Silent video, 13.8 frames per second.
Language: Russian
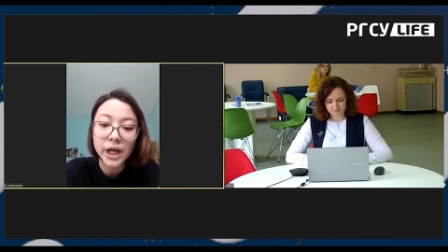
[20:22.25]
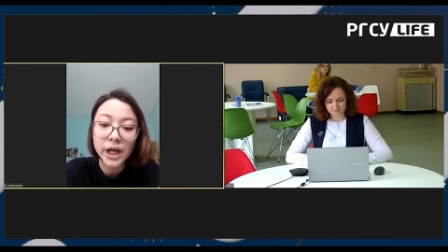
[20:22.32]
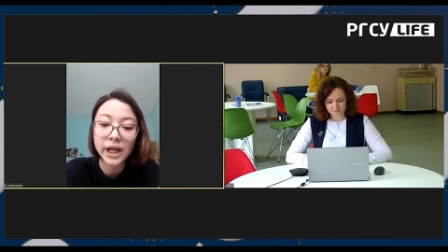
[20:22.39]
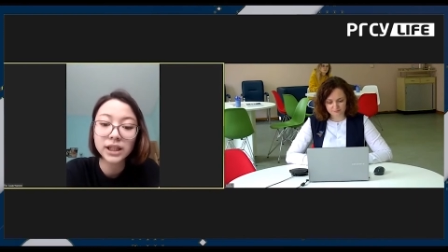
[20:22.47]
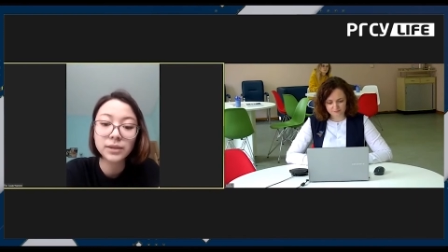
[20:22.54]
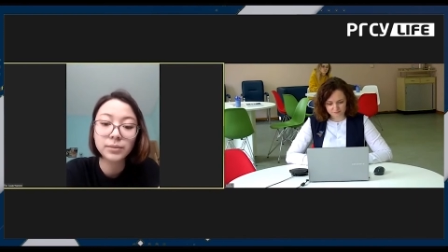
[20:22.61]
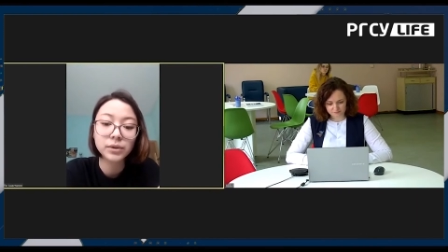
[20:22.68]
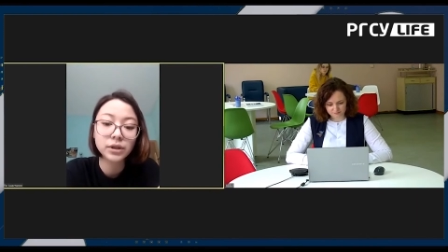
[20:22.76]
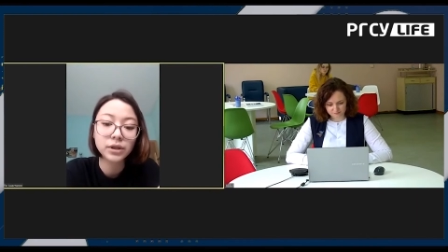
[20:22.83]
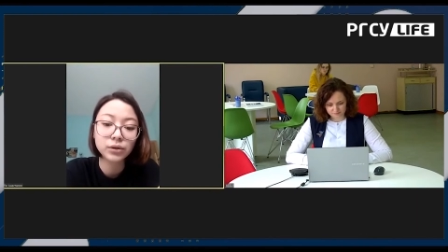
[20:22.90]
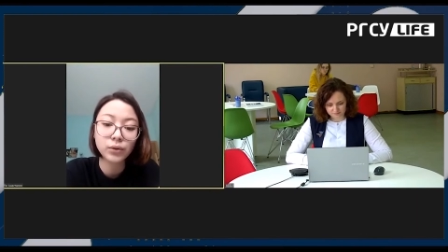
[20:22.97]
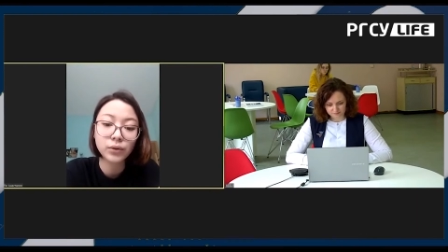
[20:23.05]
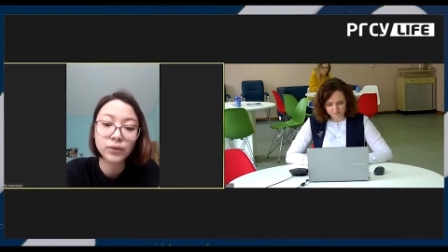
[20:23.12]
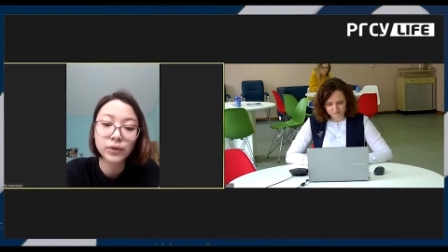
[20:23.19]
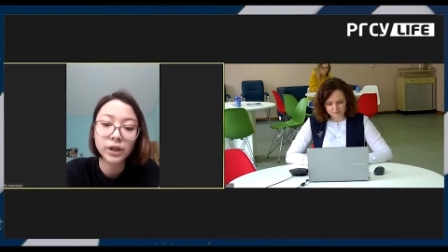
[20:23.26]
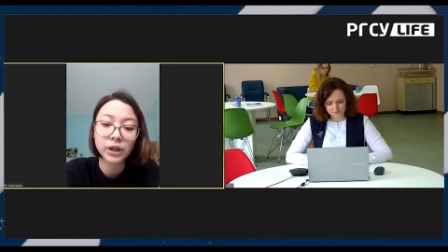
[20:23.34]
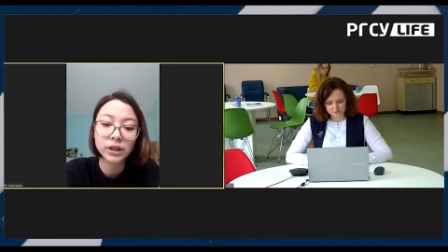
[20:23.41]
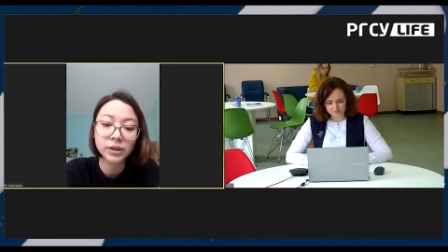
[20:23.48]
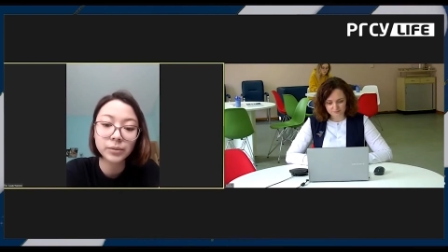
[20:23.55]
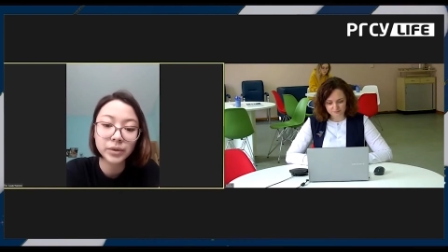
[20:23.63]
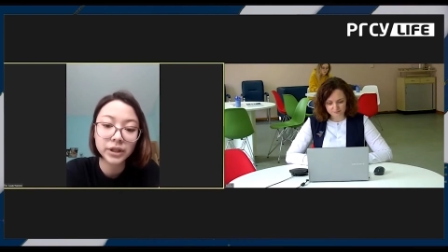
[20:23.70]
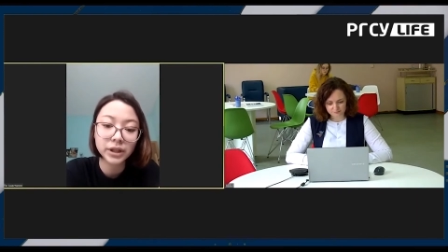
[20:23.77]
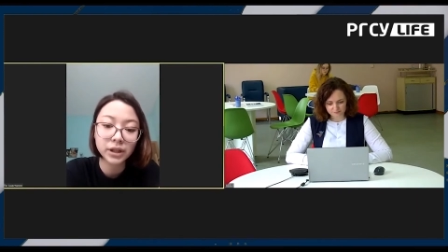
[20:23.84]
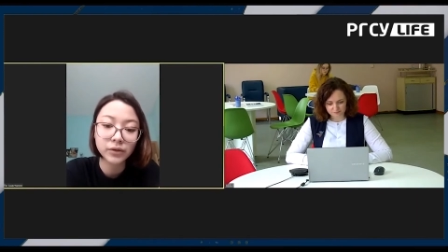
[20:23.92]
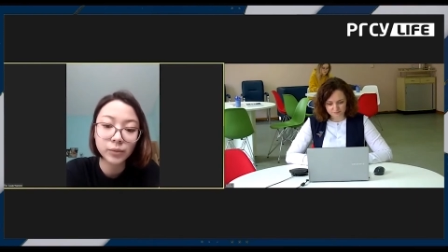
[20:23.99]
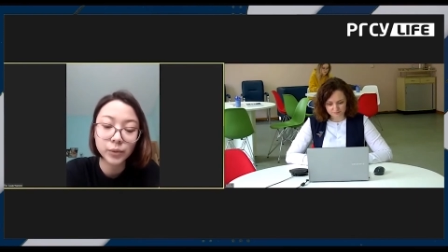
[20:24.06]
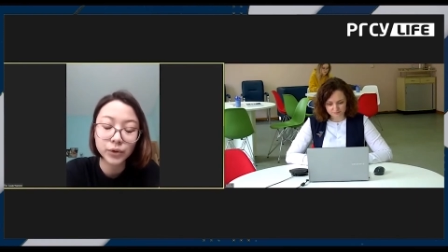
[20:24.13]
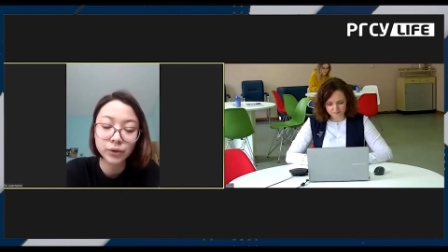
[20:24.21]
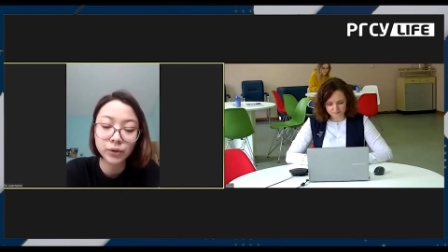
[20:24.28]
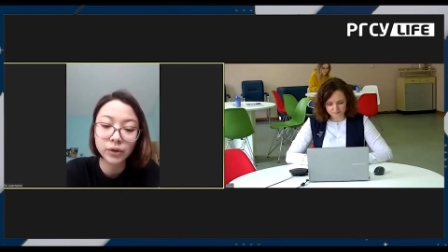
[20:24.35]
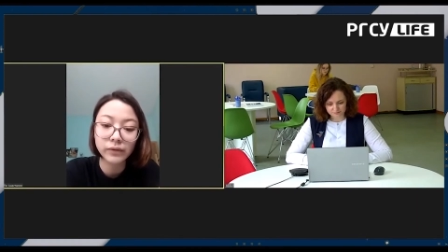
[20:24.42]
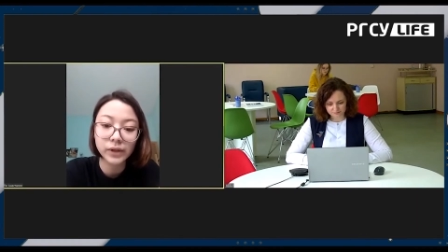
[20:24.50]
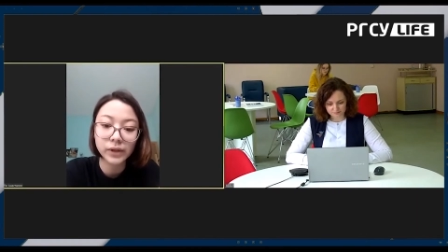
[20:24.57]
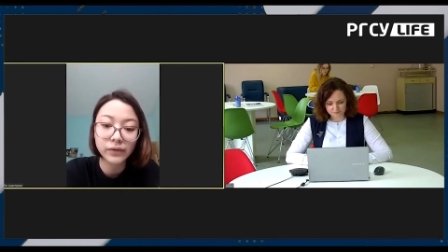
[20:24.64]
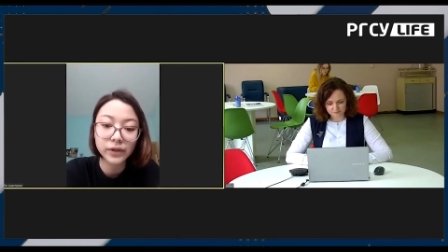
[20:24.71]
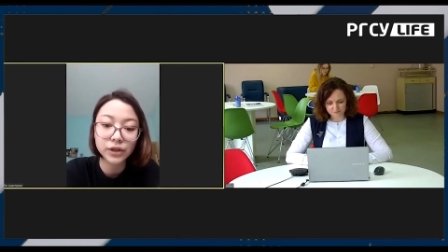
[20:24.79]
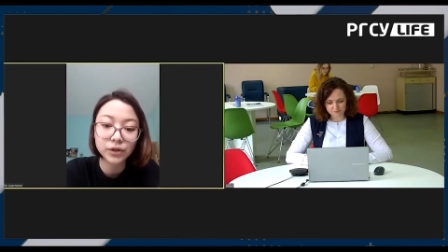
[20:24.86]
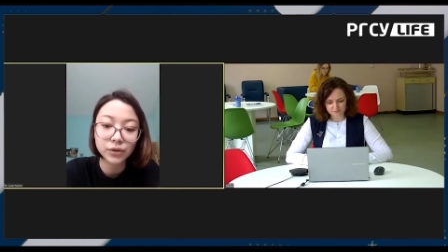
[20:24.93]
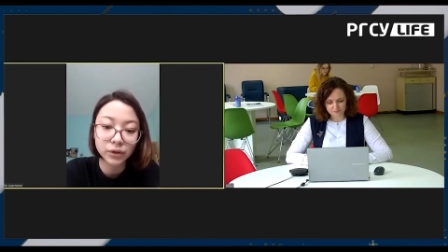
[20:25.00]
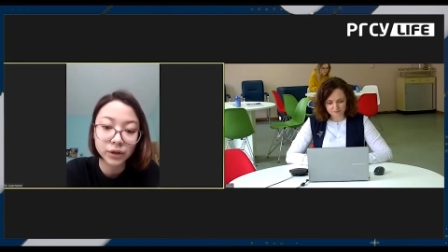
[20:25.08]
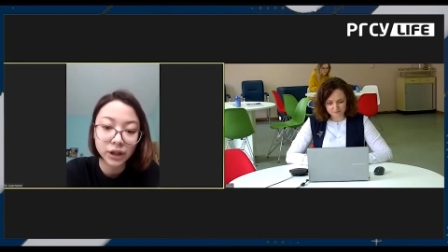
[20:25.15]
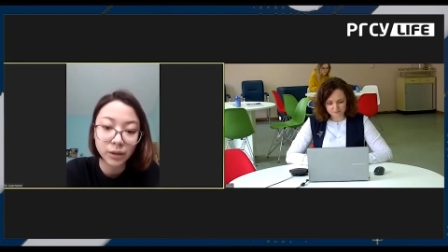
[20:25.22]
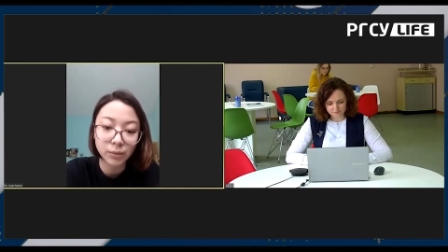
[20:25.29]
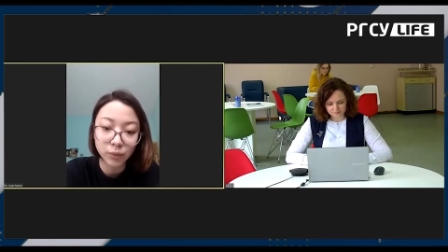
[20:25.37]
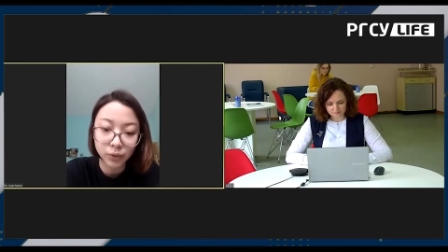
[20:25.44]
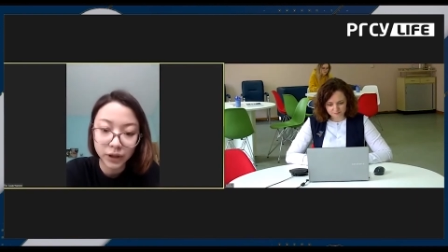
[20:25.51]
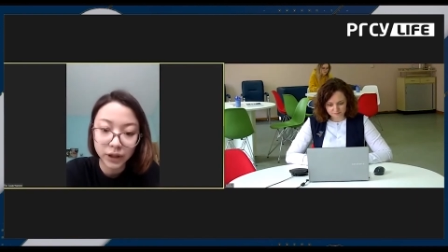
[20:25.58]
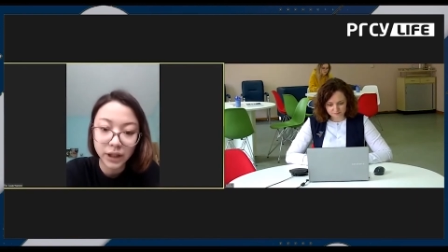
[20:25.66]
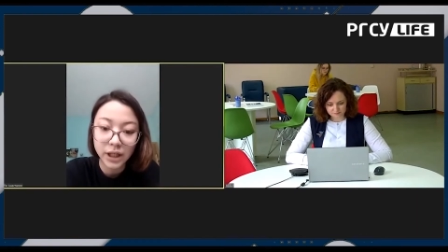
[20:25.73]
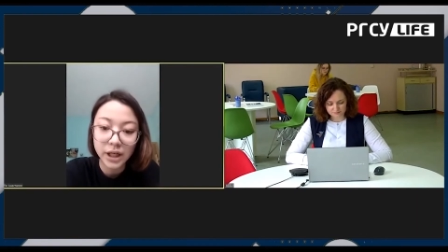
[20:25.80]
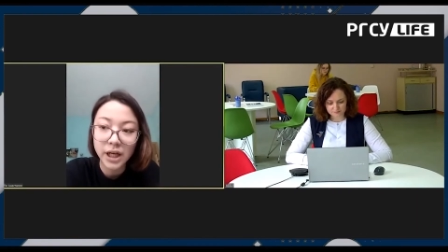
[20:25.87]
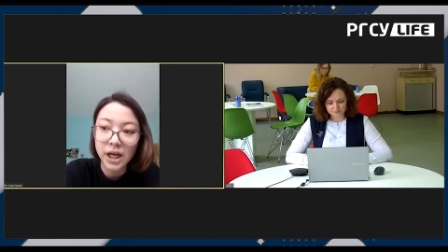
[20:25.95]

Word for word: это подготовка к написанию выпускной квалификационной работы,